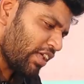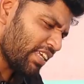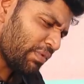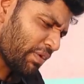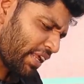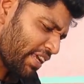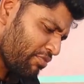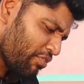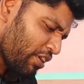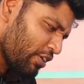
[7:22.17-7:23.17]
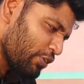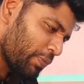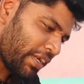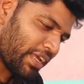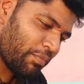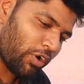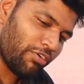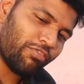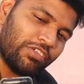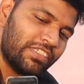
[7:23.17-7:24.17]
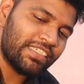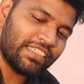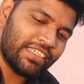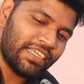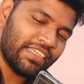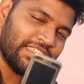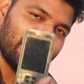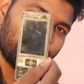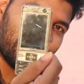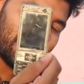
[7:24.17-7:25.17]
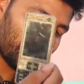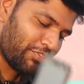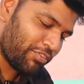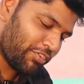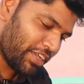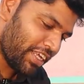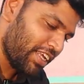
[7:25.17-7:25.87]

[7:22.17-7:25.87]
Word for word: ஸோ அதுக்கப்புறம் நிறையா ஃபோன் நான் யூஸ் பண்ணேன் மொக்க ஃபோன்ஸு இந்த ஜி ஃபைன்னு ஒரு ஃபோனு